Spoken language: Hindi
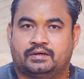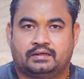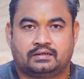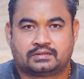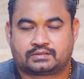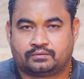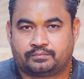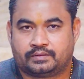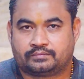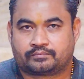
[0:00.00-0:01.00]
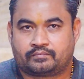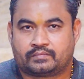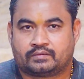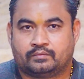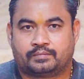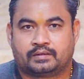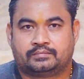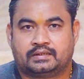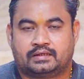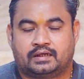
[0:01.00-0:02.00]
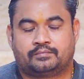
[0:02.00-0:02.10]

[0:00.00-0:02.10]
मेडिकल स्टोर पर उपलब्ध हैं